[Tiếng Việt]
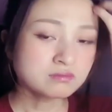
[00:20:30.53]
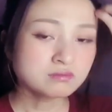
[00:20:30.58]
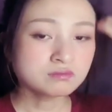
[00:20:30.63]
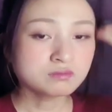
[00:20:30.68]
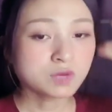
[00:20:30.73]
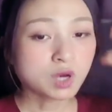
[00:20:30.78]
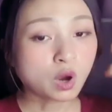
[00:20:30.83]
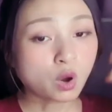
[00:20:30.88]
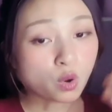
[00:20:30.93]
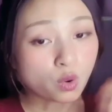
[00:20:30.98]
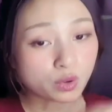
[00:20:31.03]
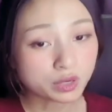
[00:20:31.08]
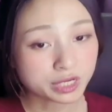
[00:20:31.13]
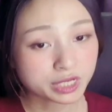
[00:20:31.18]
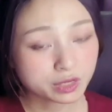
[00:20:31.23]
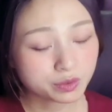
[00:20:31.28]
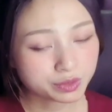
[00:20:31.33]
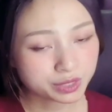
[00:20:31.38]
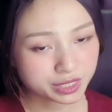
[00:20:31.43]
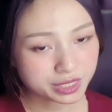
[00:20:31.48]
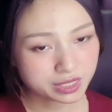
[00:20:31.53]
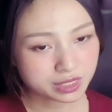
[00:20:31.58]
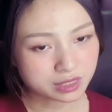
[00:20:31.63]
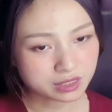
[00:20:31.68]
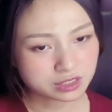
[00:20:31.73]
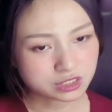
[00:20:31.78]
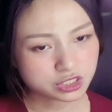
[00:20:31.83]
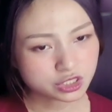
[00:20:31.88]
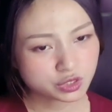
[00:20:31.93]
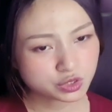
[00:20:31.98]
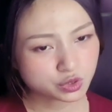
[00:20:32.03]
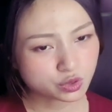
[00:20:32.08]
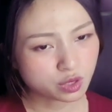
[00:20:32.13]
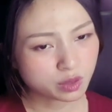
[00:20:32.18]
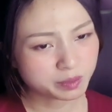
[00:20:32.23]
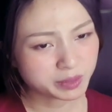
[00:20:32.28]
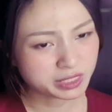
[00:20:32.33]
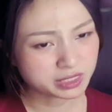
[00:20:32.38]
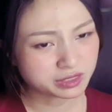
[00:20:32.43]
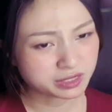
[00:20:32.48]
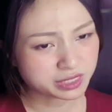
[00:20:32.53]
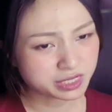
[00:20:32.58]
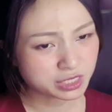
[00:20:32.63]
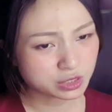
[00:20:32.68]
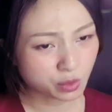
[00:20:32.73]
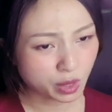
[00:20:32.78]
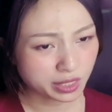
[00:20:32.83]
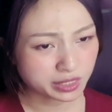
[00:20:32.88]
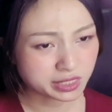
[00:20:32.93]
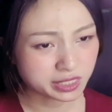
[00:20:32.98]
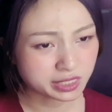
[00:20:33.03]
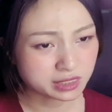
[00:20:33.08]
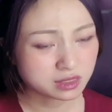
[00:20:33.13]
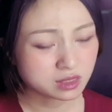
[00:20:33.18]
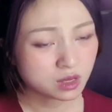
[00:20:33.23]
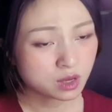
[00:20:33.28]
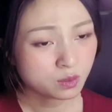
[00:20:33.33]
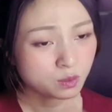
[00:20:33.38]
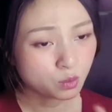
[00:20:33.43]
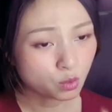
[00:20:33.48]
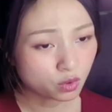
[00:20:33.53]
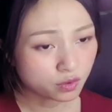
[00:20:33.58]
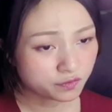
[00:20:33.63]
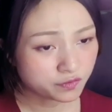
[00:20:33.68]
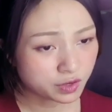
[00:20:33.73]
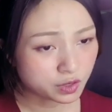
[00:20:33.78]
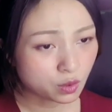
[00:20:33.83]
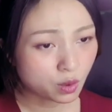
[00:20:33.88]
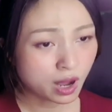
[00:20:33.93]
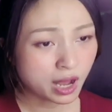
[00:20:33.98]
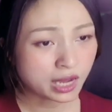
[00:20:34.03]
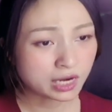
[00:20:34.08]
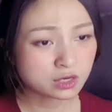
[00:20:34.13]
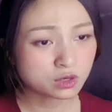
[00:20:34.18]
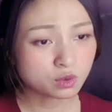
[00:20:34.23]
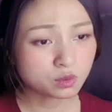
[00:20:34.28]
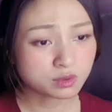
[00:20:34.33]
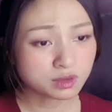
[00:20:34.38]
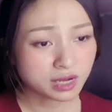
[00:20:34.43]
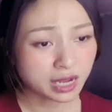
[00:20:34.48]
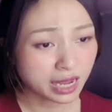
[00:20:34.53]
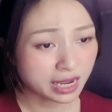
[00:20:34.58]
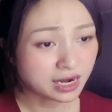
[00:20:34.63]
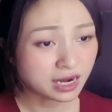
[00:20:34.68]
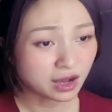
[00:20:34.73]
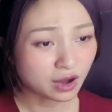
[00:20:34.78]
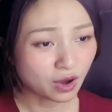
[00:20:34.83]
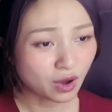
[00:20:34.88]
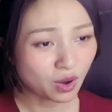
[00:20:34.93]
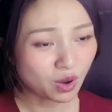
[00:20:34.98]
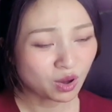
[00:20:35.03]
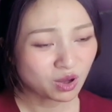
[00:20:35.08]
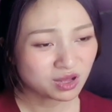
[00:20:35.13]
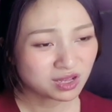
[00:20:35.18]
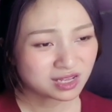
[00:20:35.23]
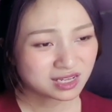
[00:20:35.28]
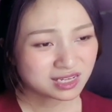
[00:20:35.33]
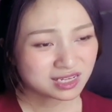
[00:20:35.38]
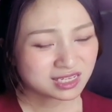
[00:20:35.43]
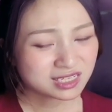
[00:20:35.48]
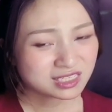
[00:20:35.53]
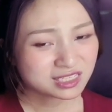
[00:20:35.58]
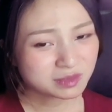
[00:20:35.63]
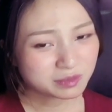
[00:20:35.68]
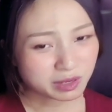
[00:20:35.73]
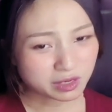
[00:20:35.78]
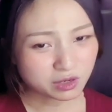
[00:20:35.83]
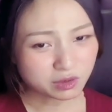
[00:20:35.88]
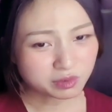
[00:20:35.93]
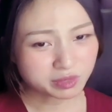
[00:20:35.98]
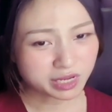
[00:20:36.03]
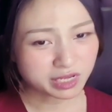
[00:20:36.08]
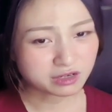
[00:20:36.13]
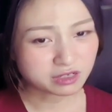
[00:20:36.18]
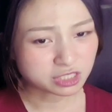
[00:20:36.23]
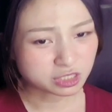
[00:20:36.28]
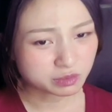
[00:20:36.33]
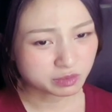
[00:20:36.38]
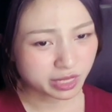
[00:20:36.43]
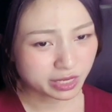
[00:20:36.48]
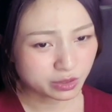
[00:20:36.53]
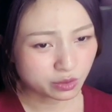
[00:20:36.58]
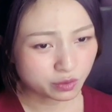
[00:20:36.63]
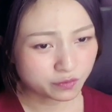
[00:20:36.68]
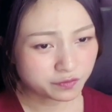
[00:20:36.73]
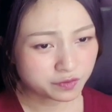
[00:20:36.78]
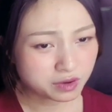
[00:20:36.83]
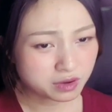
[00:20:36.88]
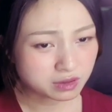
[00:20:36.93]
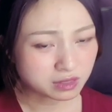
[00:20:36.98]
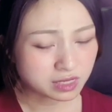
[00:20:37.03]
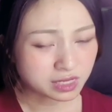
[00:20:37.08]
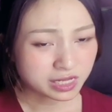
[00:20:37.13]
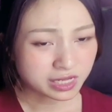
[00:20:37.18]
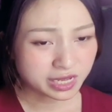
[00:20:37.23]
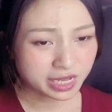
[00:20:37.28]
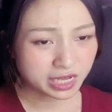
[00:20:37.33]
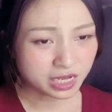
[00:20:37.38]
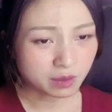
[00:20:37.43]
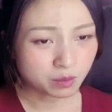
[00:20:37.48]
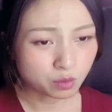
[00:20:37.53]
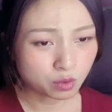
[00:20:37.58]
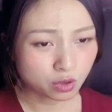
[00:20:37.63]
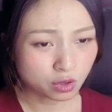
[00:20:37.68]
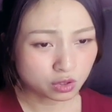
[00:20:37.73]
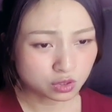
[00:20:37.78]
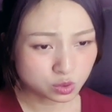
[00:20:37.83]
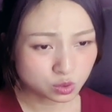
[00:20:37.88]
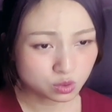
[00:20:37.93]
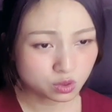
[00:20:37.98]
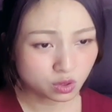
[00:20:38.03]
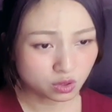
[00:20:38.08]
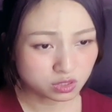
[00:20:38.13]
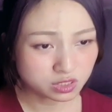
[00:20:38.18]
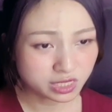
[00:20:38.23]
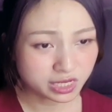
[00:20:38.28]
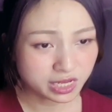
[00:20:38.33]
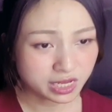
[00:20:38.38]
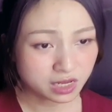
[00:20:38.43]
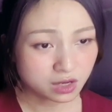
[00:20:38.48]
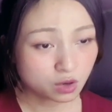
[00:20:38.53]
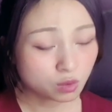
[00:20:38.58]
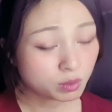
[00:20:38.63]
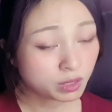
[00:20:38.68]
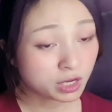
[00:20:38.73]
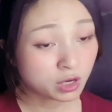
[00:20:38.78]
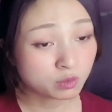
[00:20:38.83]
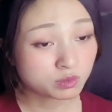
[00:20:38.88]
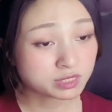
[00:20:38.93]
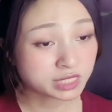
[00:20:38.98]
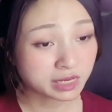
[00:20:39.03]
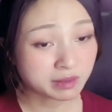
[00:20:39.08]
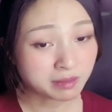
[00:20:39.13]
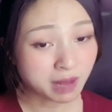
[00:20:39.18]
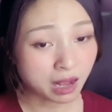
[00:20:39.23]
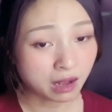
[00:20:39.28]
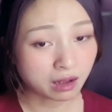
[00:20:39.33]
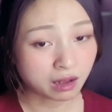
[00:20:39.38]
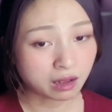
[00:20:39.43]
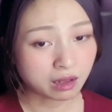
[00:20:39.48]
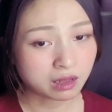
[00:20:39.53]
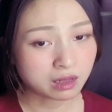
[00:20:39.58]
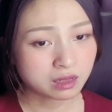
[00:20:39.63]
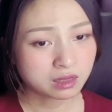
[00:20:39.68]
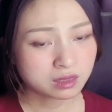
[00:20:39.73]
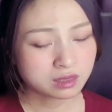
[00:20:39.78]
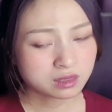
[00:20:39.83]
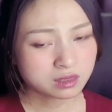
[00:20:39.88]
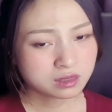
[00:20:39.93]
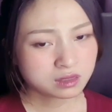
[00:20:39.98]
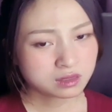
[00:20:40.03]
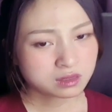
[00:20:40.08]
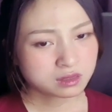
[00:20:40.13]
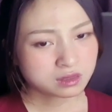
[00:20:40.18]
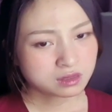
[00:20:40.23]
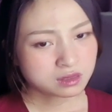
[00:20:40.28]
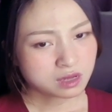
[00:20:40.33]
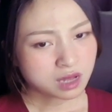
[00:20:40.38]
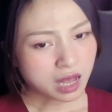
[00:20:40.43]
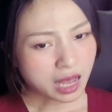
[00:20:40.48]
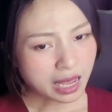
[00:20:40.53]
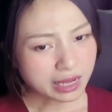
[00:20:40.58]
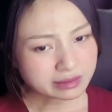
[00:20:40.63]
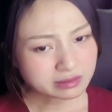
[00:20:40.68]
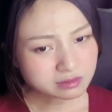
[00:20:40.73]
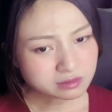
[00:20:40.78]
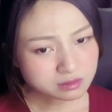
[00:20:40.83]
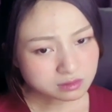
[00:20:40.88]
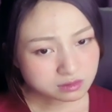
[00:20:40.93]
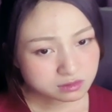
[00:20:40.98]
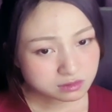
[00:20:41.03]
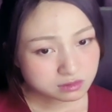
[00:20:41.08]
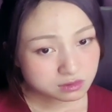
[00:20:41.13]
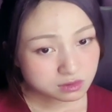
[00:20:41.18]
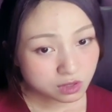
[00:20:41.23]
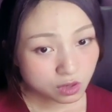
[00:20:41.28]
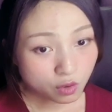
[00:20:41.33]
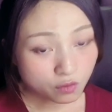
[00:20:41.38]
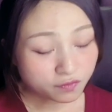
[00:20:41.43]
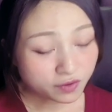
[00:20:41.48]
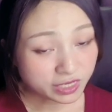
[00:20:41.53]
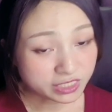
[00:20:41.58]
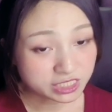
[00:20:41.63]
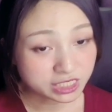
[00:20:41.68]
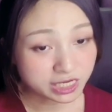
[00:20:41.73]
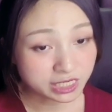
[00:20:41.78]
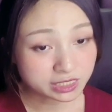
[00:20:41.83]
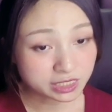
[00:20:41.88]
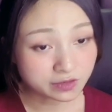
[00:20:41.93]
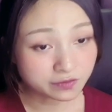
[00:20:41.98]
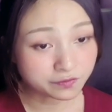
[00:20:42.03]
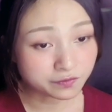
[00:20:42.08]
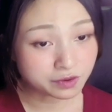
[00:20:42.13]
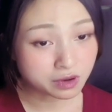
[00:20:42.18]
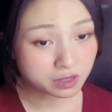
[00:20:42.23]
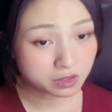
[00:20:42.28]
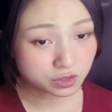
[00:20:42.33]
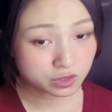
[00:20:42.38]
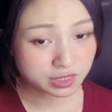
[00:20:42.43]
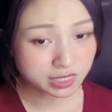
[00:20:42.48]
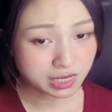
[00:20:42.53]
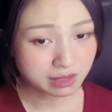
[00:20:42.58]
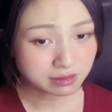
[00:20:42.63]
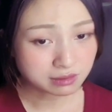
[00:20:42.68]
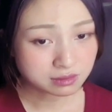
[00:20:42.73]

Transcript: hổ kiêu kia cho dù là mình thời kỳ toàn thịnh muốn vượt qua hắn cũng khá là khó nhưng mà lúc này ở trong tay đối phương ngay cả một con run con dế cũng lại không sánh bằng hắn không phải chỉ là thần vương thôi sao